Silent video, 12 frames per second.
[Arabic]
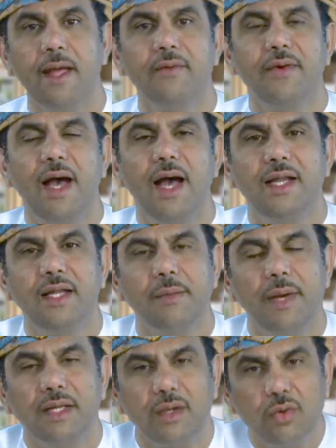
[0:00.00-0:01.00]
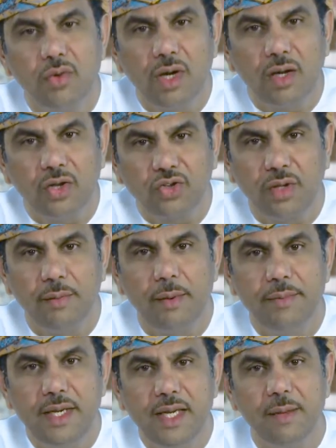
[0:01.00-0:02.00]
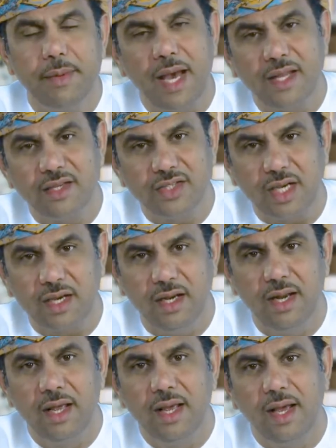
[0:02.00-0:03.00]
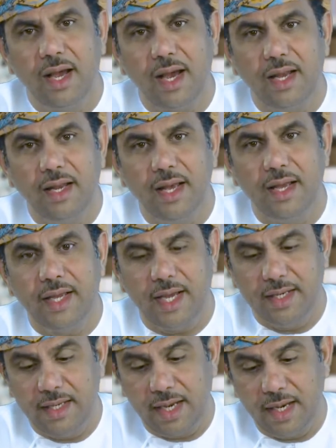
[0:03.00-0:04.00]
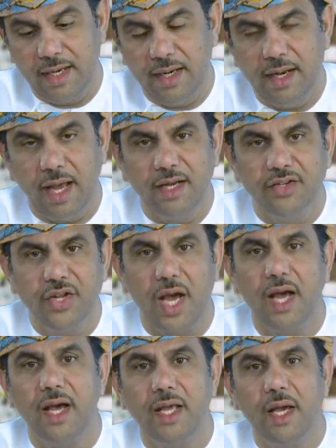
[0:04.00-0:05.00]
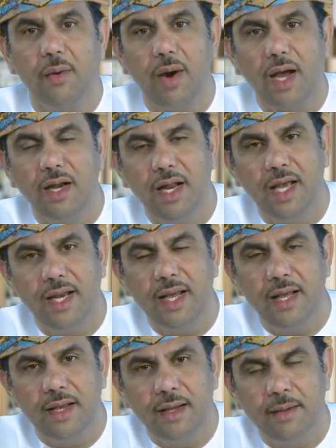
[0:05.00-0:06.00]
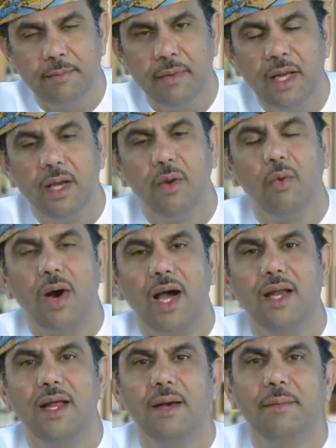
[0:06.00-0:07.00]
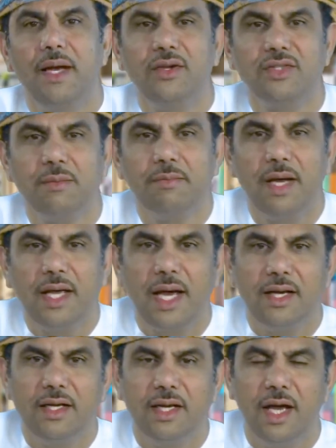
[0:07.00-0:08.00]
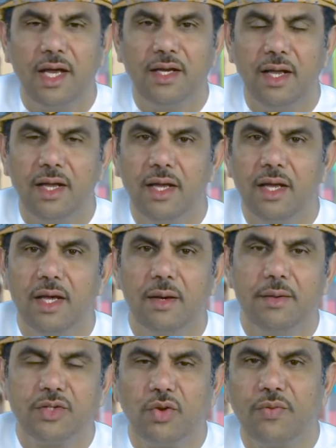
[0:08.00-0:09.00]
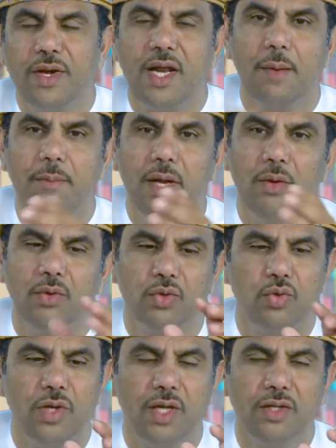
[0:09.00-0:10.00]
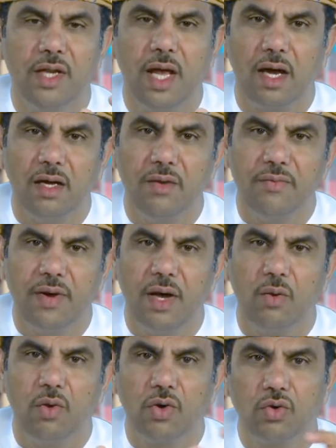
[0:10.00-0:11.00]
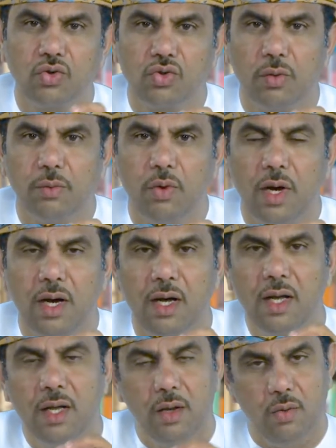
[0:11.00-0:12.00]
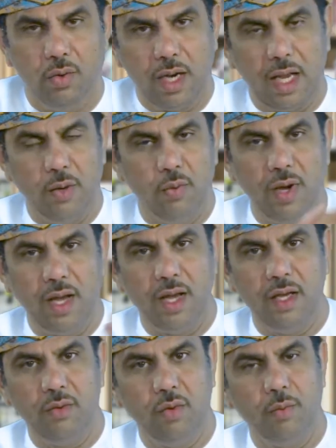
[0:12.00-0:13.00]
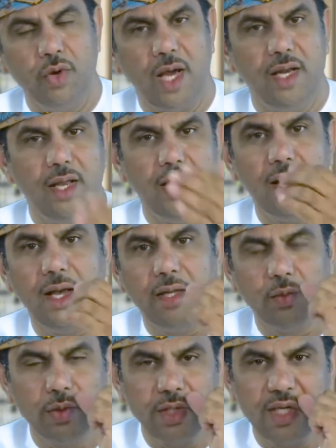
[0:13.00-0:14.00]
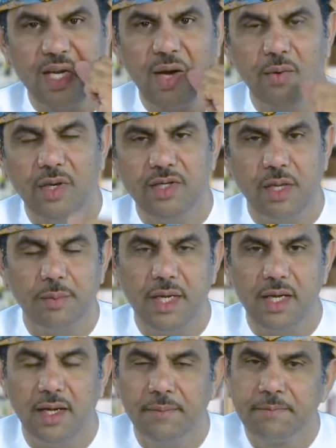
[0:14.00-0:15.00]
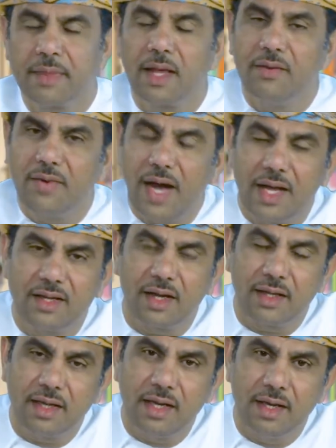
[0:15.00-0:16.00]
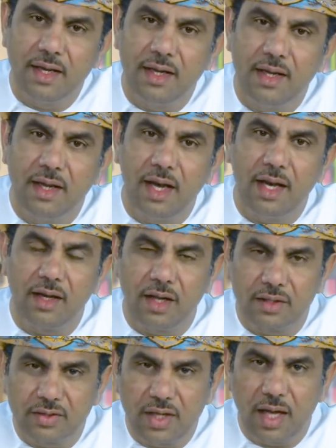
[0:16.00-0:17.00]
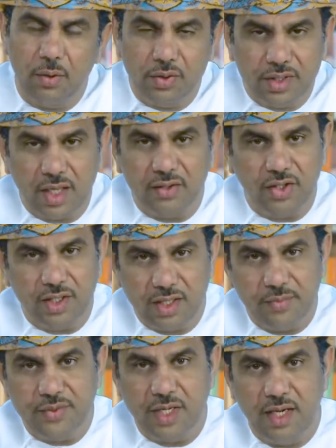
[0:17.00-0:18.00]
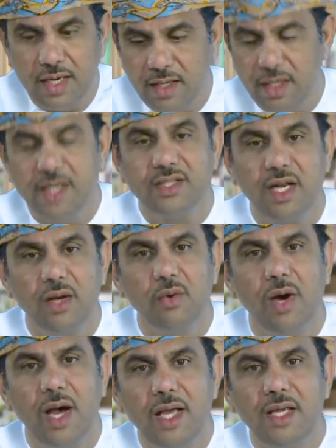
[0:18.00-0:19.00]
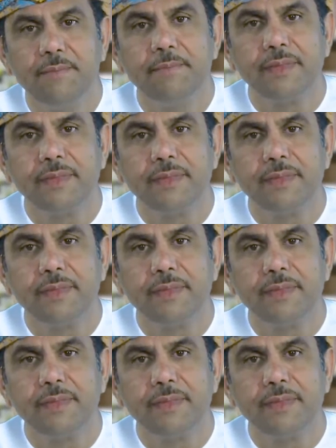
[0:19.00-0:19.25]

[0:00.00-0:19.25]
فعندما تكون الخطه مبنيه بهذا الشكل على يعني على على ادعاء الدعايه وعلى الاعلان وعلى ما يسمى يعني ان احنا سوف نعمل وتكون عندنا اغلفه وكتب و... والوان ومنحنيات وجداول جميله فاعتقد ان الخطه او التخطيط يفشل لانه ليس له اي